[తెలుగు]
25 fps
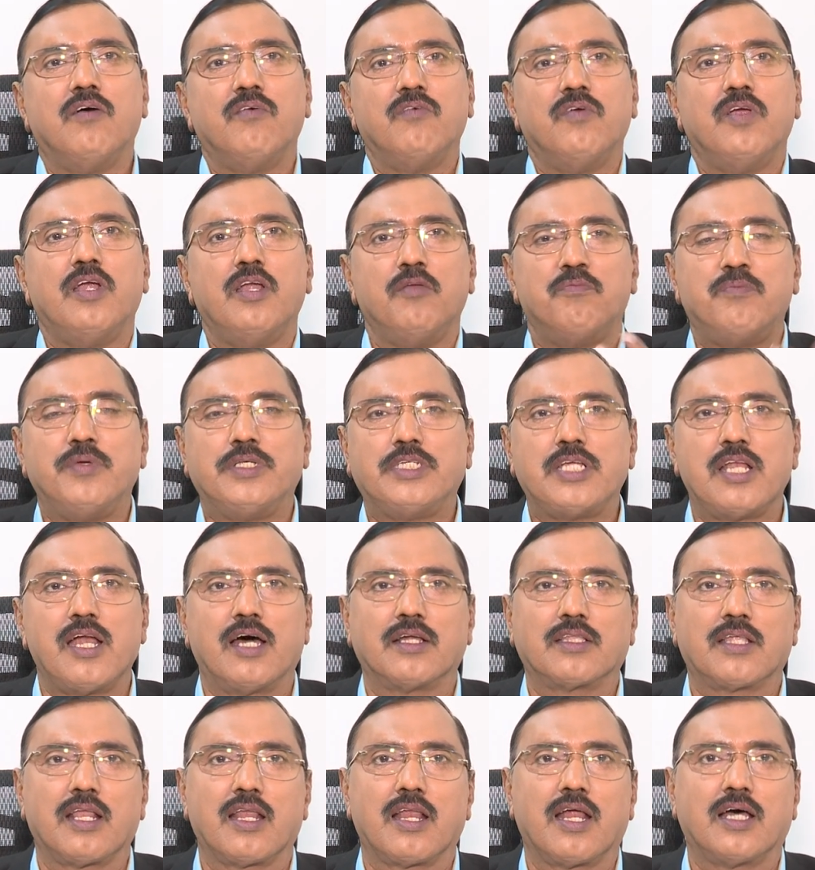వీళ్ళు
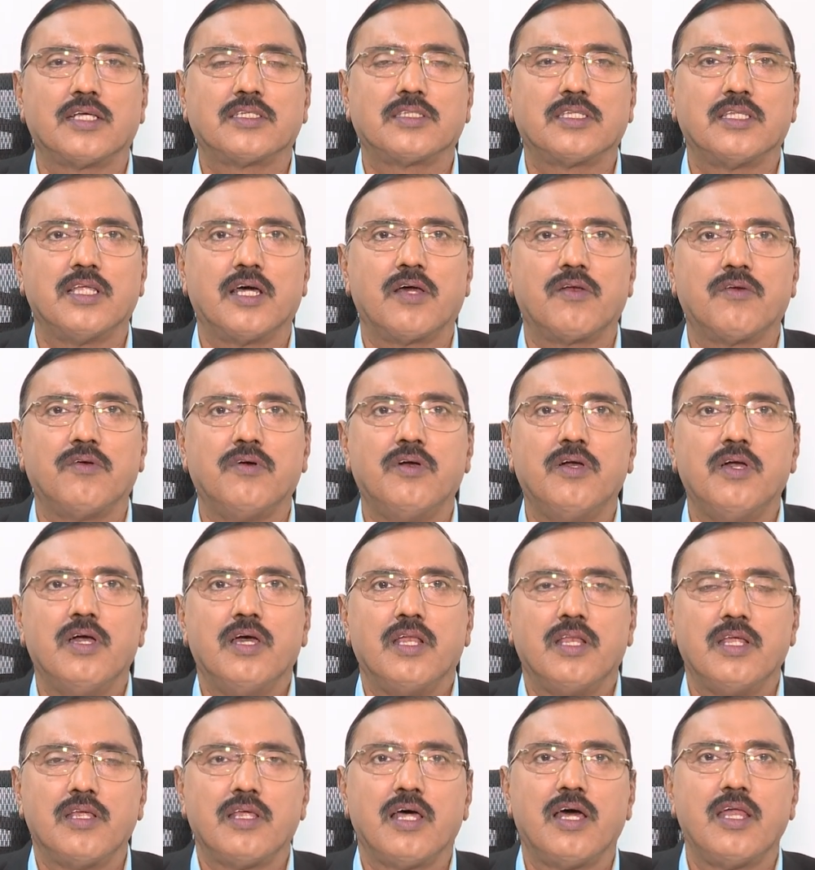పిచ్చిరాతలు రాస్తున్నారు
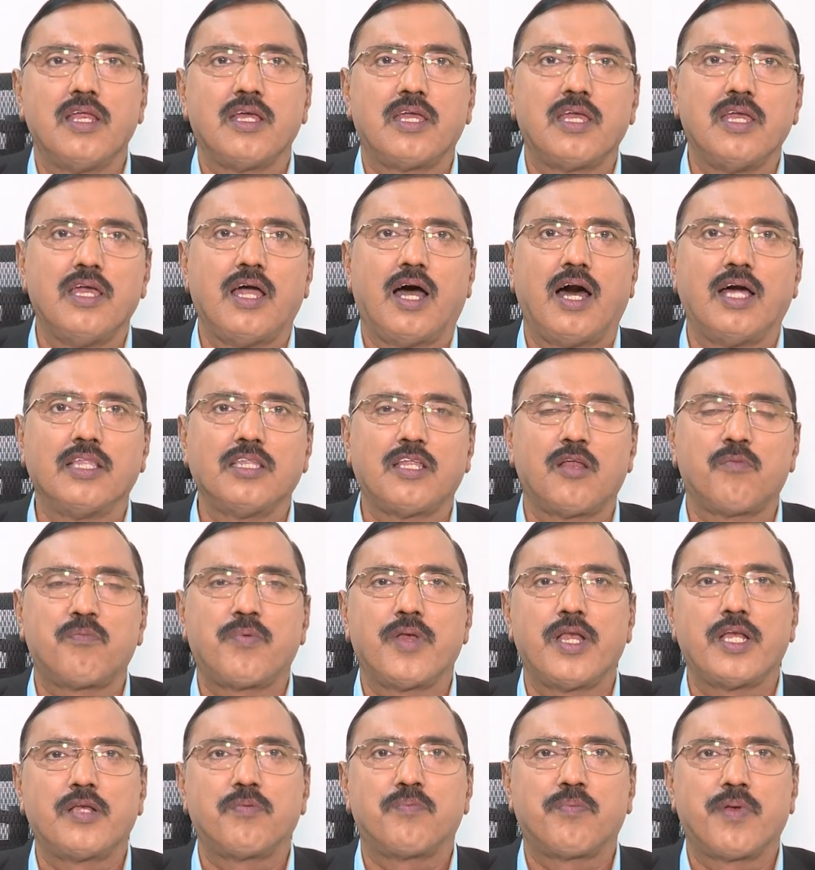నిజానికి
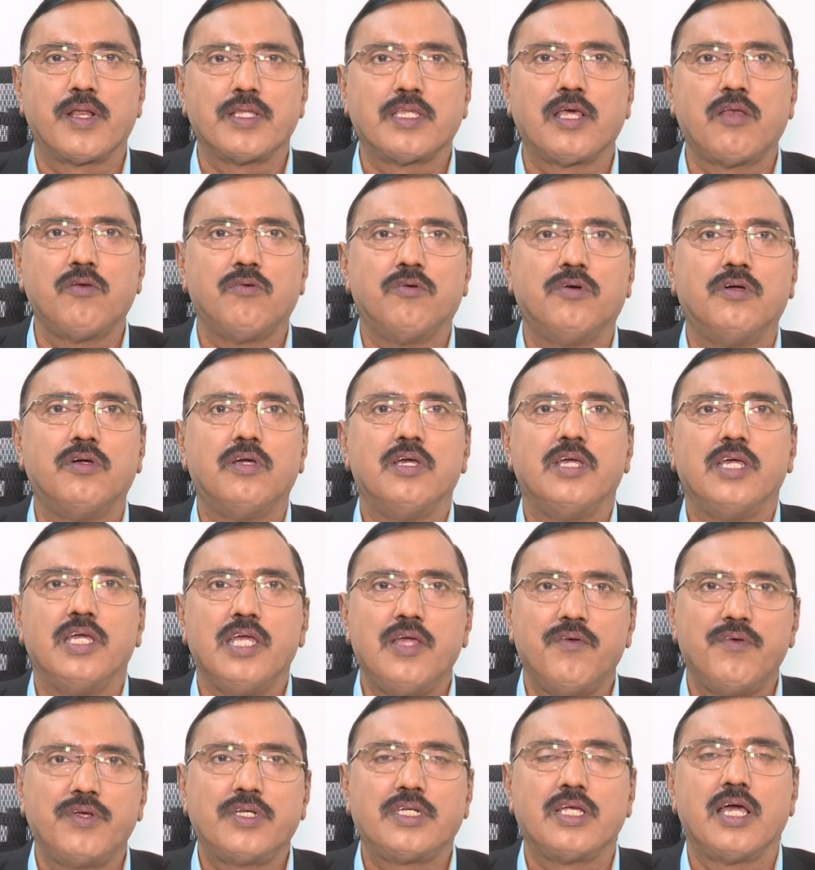ఆంధ్రప్రదేశ్ ప్రజలు
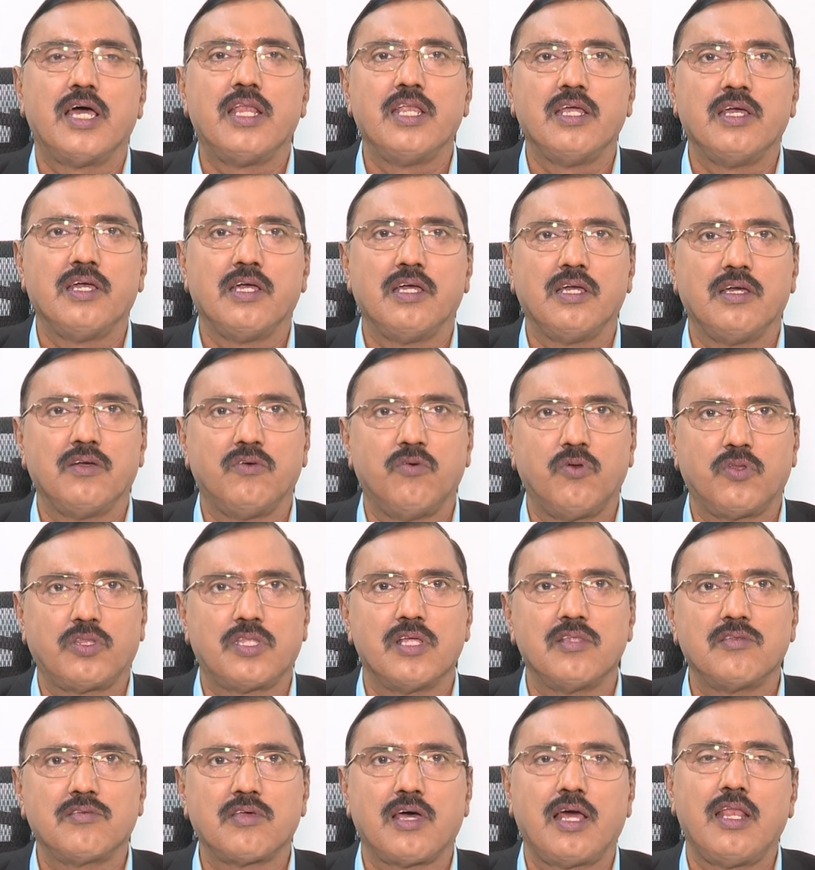ఈ విషయాన్ని
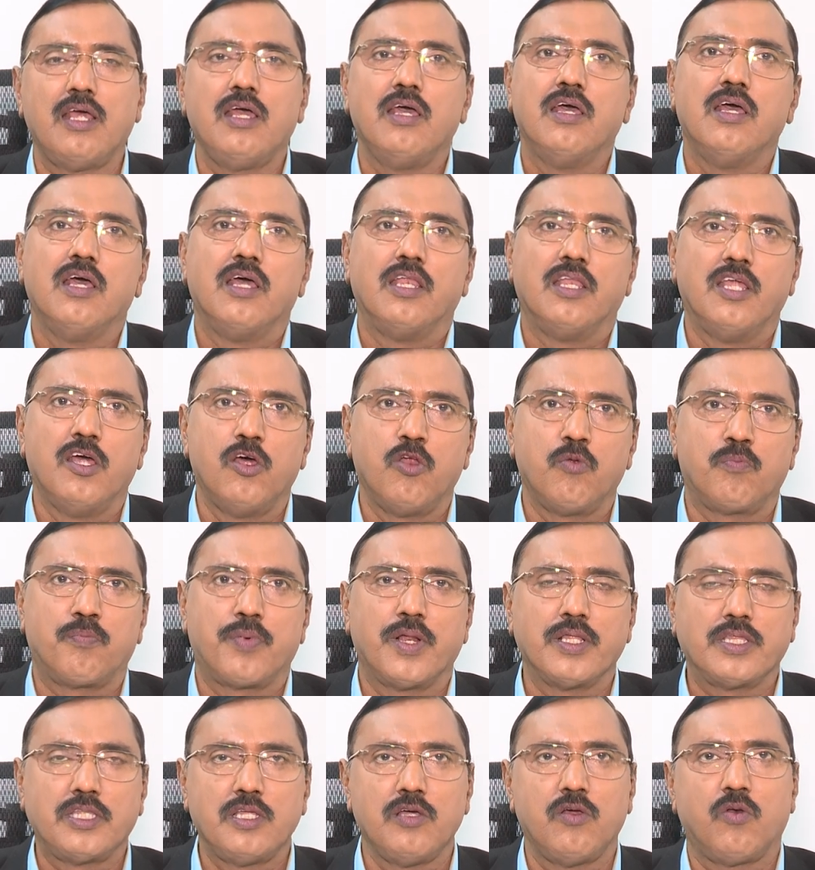గుర్తించాలి నేను
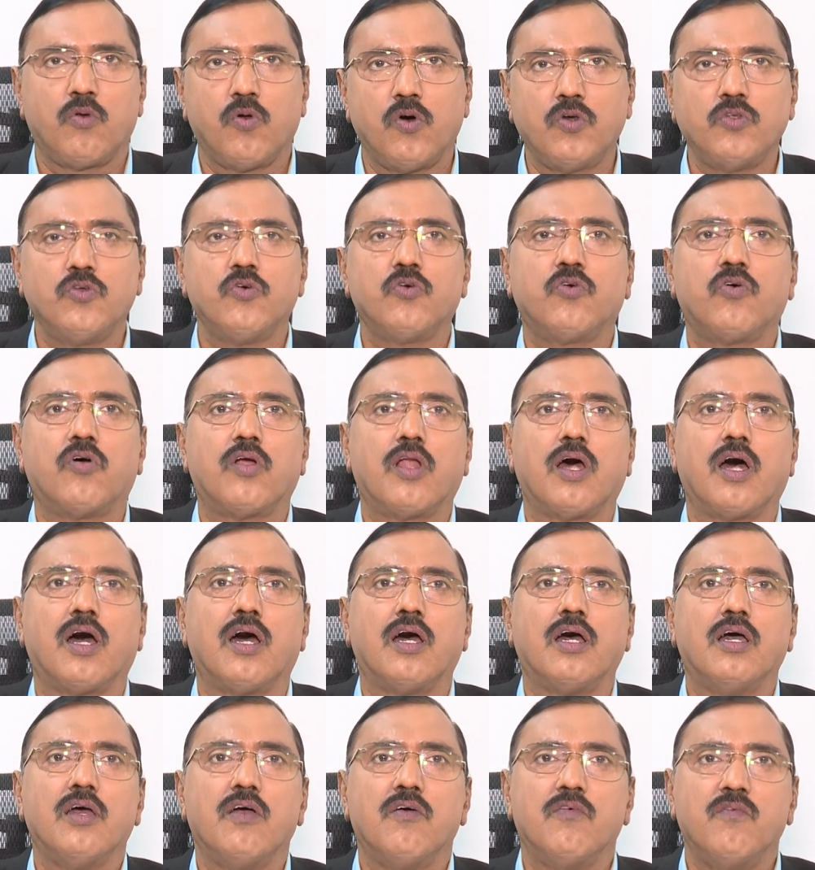ప్రతిరోజు కూడా
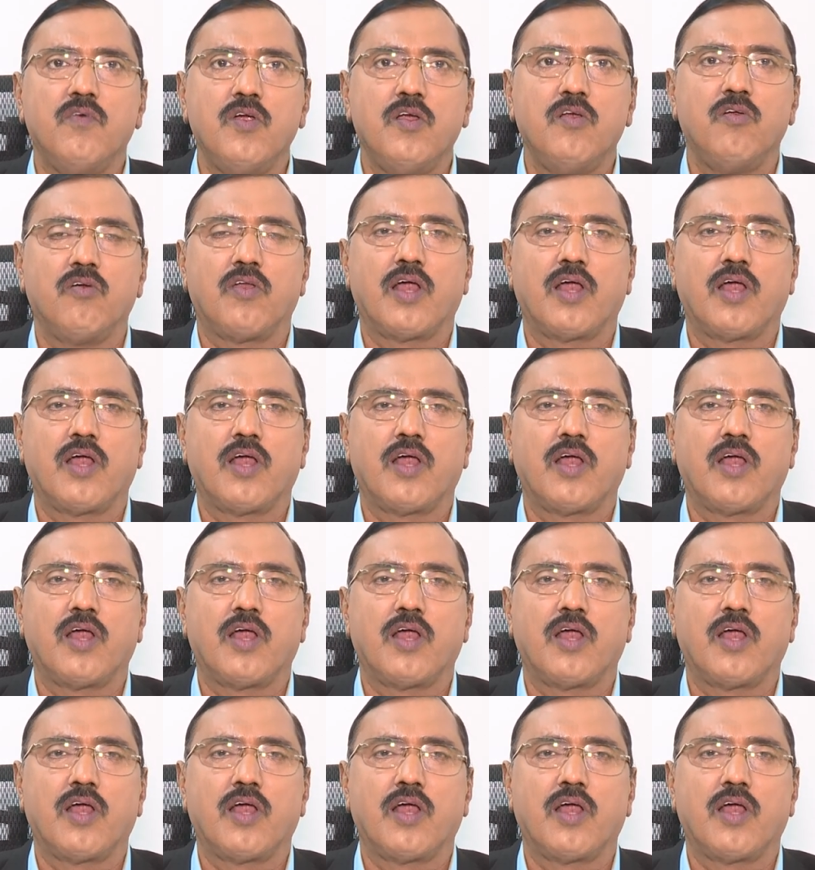వీళ్ళు